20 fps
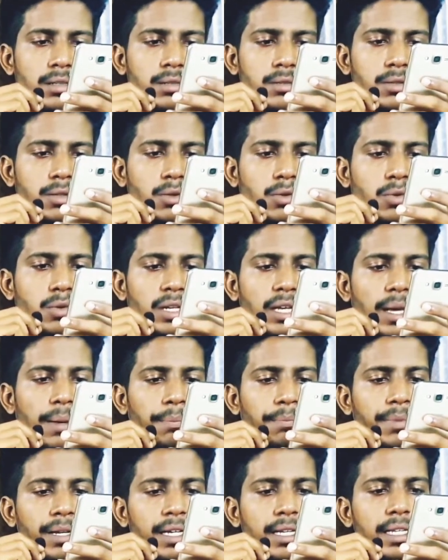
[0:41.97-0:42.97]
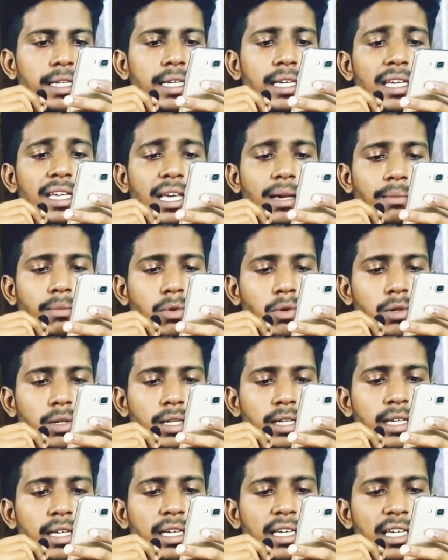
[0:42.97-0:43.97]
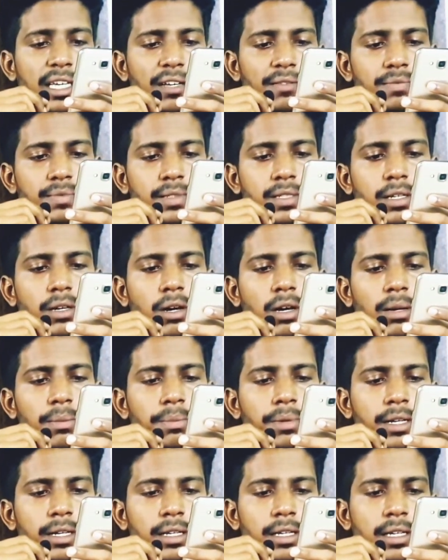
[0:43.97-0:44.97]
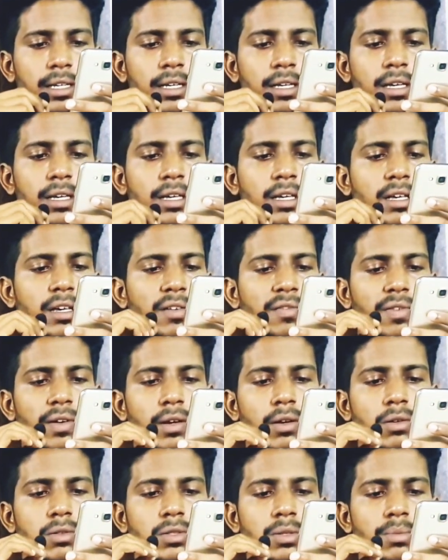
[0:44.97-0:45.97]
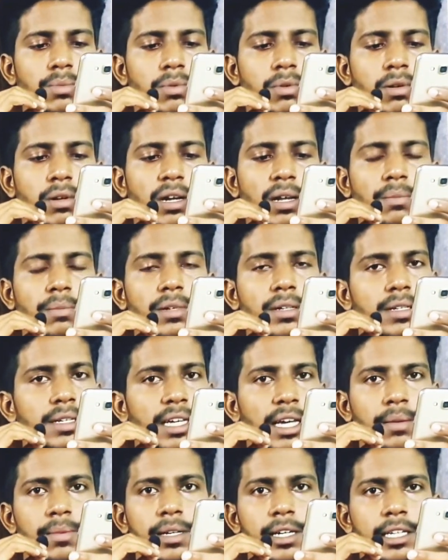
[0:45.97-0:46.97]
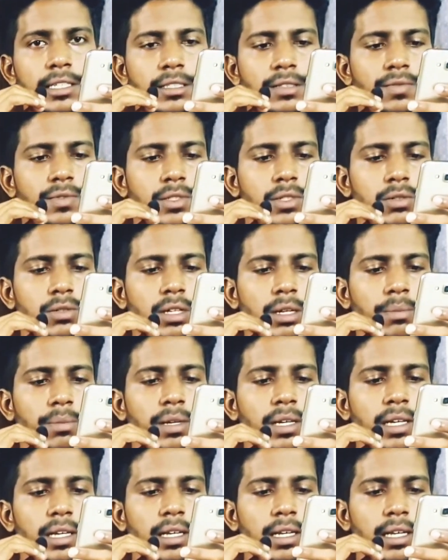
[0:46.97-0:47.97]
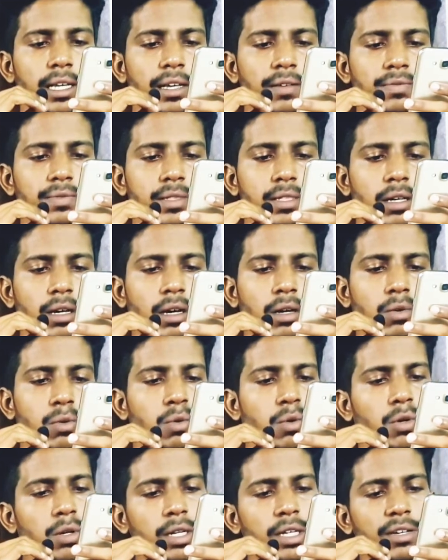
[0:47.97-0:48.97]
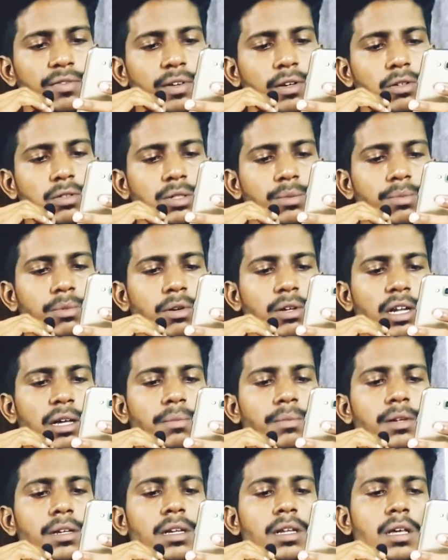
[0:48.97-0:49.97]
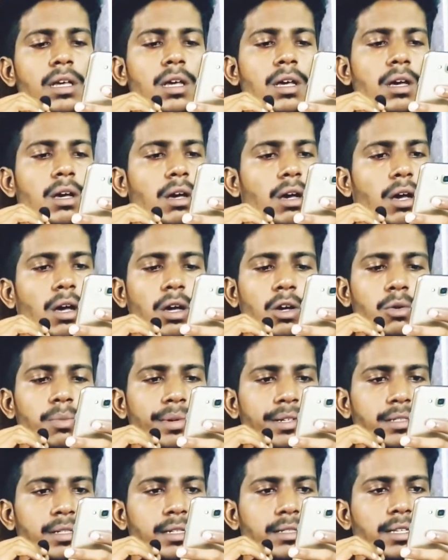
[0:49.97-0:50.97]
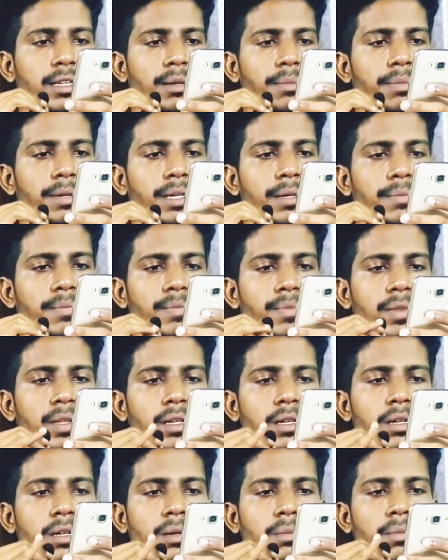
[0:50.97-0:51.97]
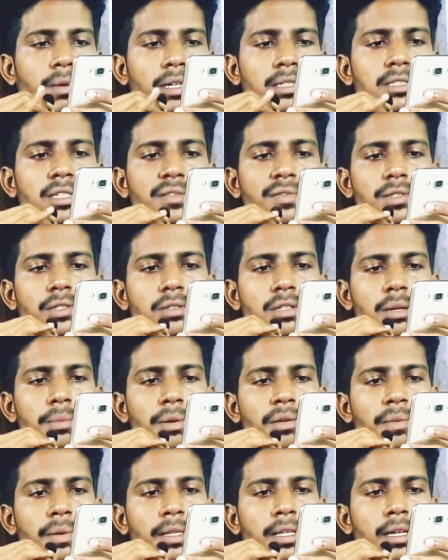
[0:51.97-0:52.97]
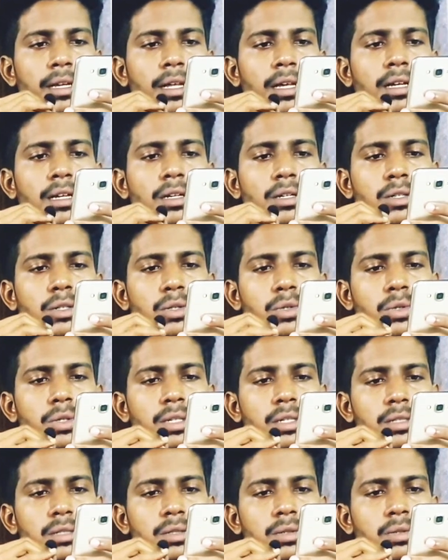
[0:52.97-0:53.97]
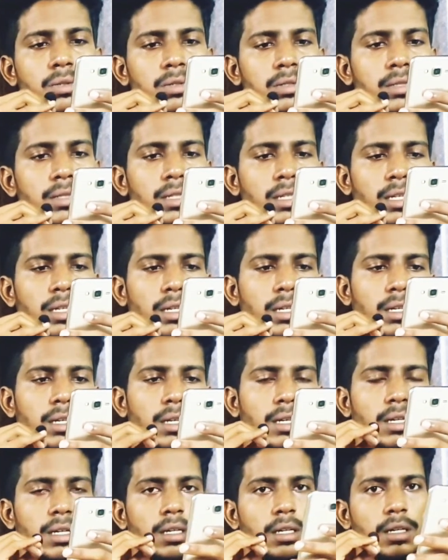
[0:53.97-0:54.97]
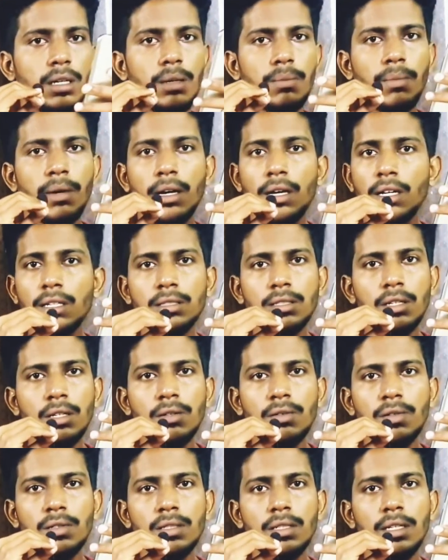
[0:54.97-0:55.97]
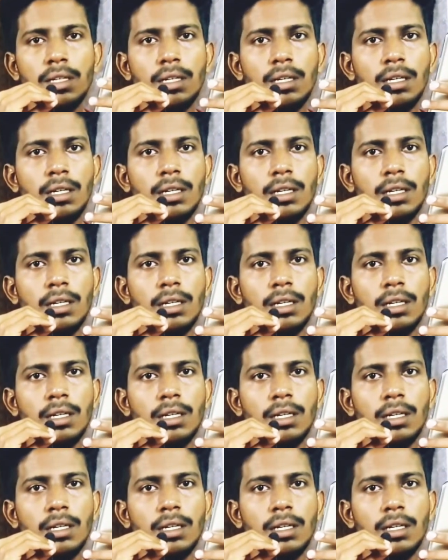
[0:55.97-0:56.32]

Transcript: ஸோ எம்பிடி எம்ஓடி எஃப்சிஆர்பிடி ஃபெல்லோஷிப் ப்ரோக்ராம் இன் ரீஹாபிலிட்டேஷன் ஃபிசியோதெரப்பி அண்ட் எஃப்சிஆர்ஓடி ஃபெலோஷிப் ப்ரோக்ராம் இன் ஆக்குபேஷனல் தெரப்பி மாஸ்டர் ஆஃப் ஃபிசியோதெரப்பி பார்த்திங்கன்னா டூ இயர்ஸ் கோர்ஸு மகாராஷ்டிரா யூனிவர்சிட்டி